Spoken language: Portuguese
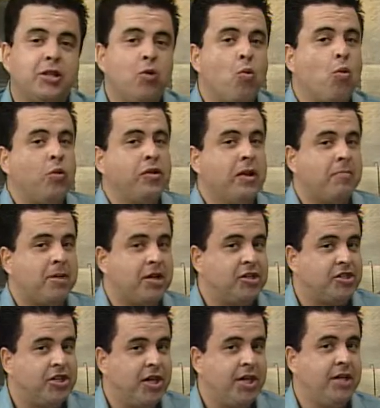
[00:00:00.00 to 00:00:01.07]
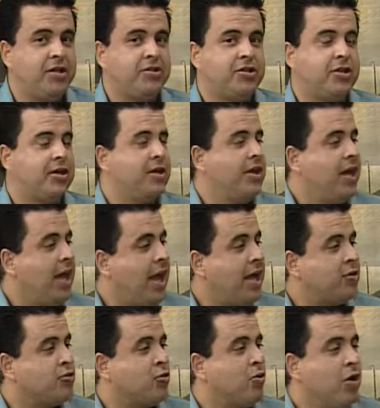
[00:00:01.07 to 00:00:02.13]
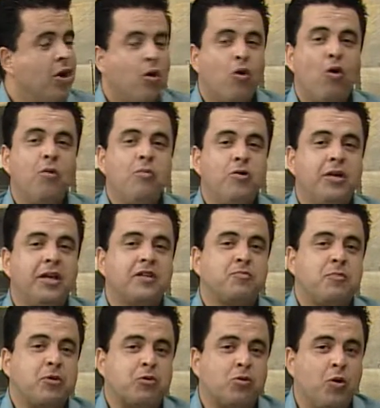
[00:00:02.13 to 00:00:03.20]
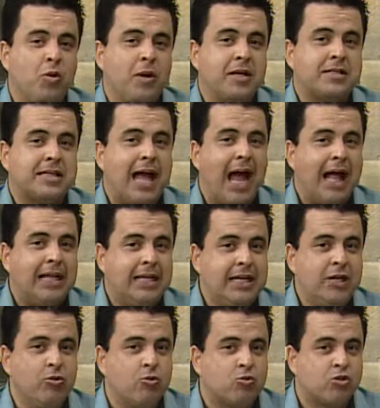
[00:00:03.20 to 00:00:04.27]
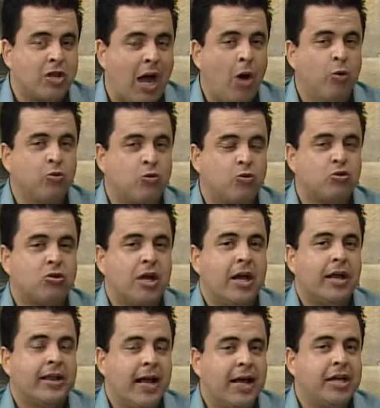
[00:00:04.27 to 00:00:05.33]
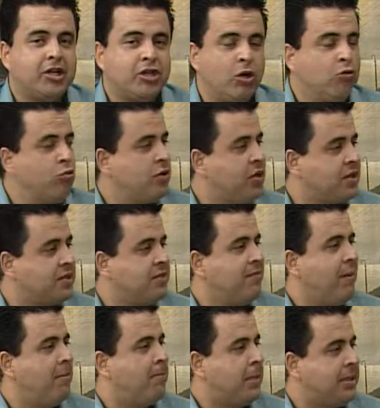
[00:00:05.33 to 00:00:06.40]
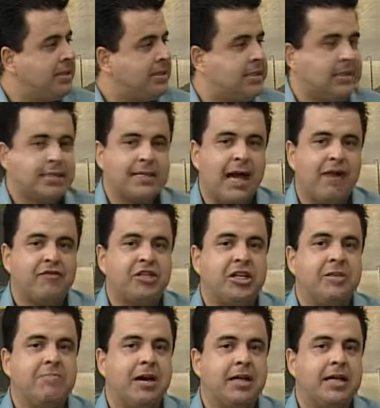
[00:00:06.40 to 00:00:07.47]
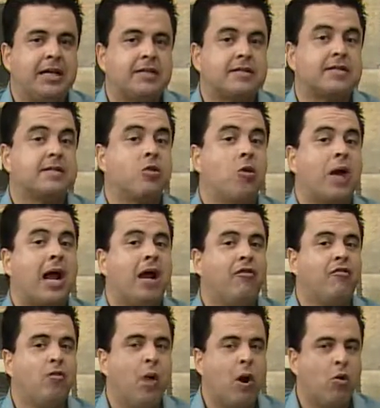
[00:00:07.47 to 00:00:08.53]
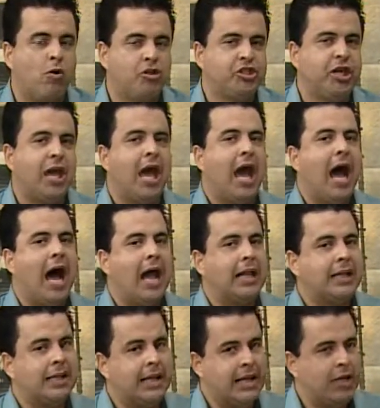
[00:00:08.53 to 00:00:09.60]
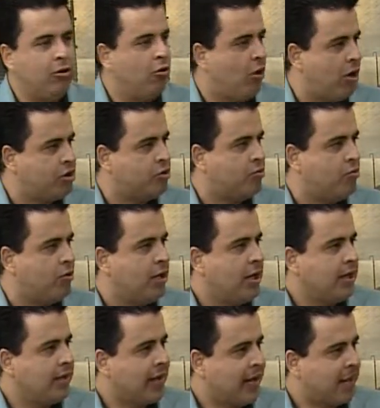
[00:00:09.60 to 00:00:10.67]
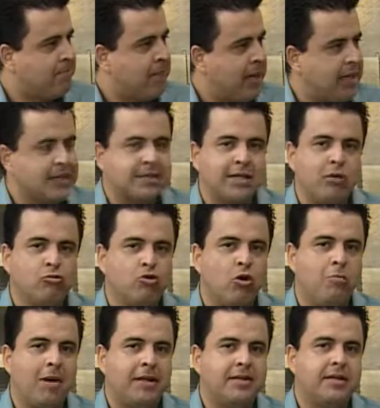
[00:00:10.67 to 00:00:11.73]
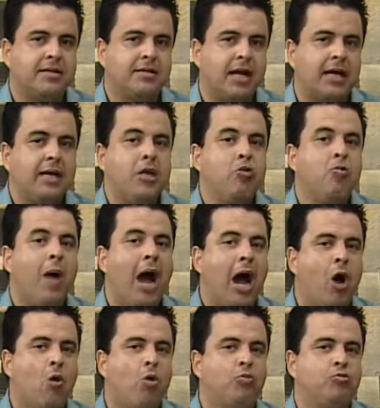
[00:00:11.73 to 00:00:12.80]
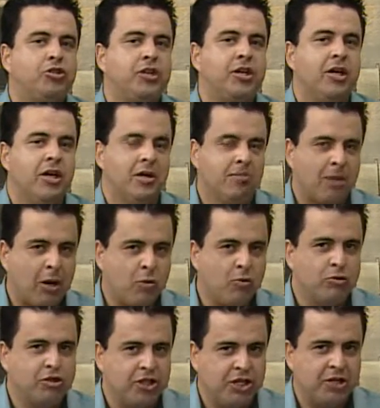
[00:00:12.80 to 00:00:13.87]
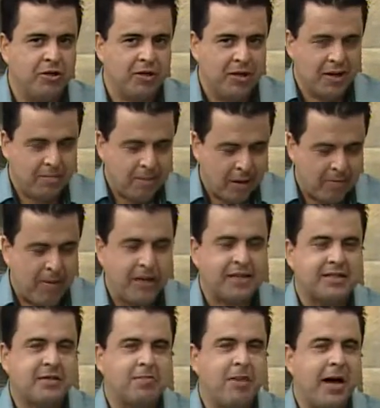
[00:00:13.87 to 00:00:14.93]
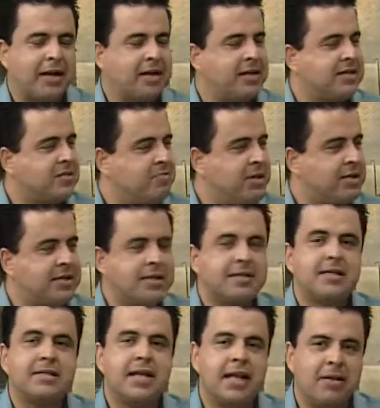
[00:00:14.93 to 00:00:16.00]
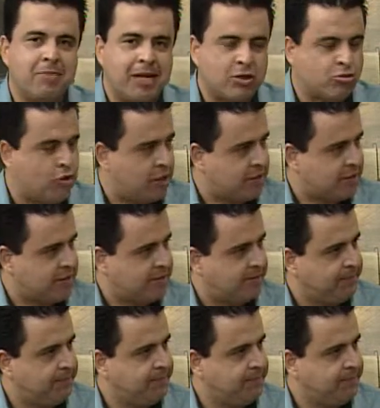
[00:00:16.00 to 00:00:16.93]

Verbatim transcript: Então conta pra gente, Edson, como que as pessoas ali nos altos da região do Rio Acima precisavam, de que maneira se deslocavam aonde? Além, lógico, da Capela São João Batista, iam aonde para curtir, para participar das missas e celebrações.